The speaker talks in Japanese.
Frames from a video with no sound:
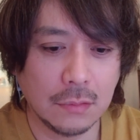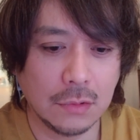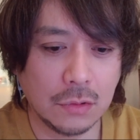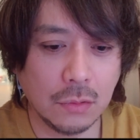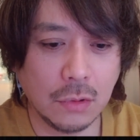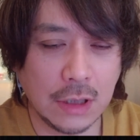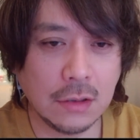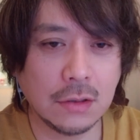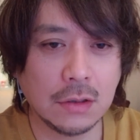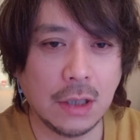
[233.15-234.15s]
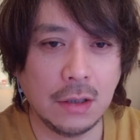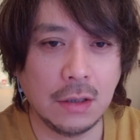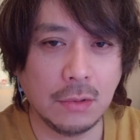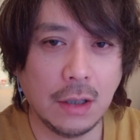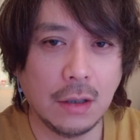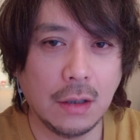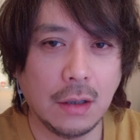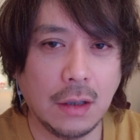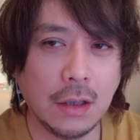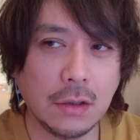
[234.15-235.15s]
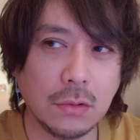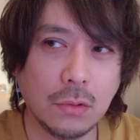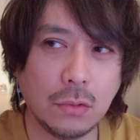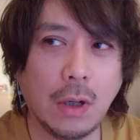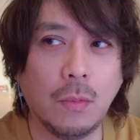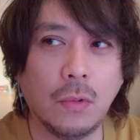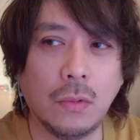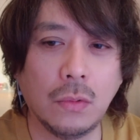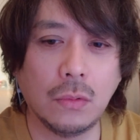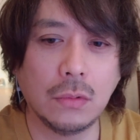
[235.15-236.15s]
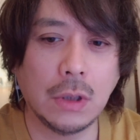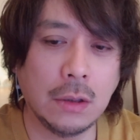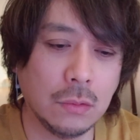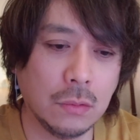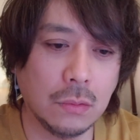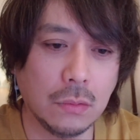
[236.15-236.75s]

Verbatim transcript: すごいセンスがいいよね映像とかもあの